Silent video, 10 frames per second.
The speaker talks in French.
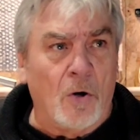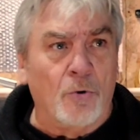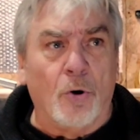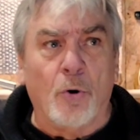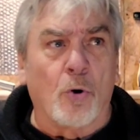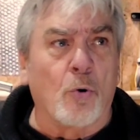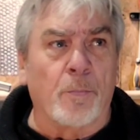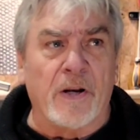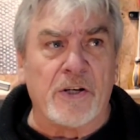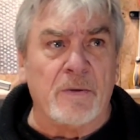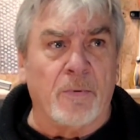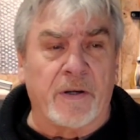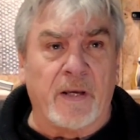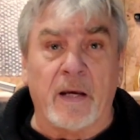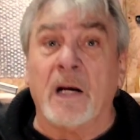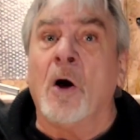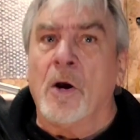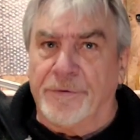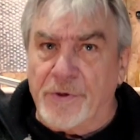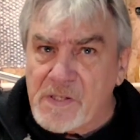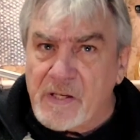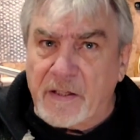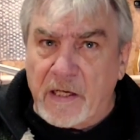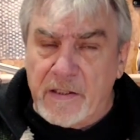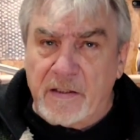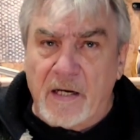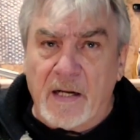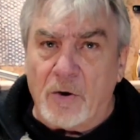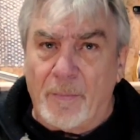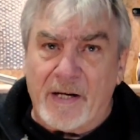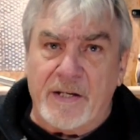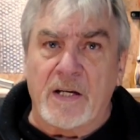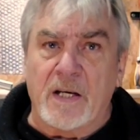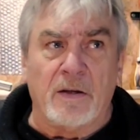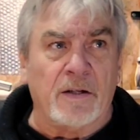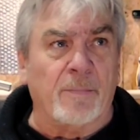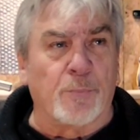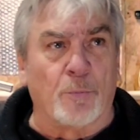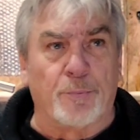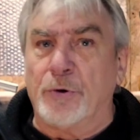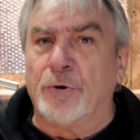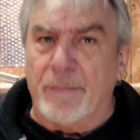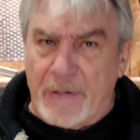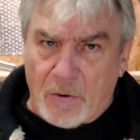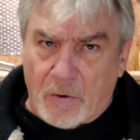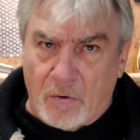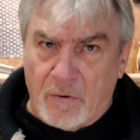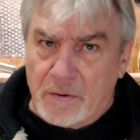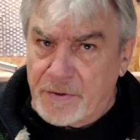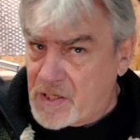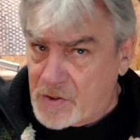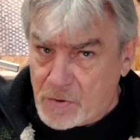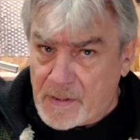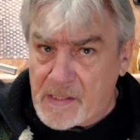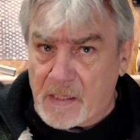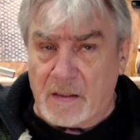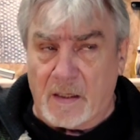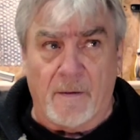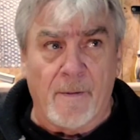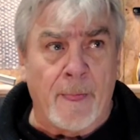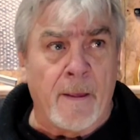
Le lot complet chez Bancarel, dans cette qualité-là, remarquez, il y en a pour plus de 2000 euros, hein, c'est sûr et certain.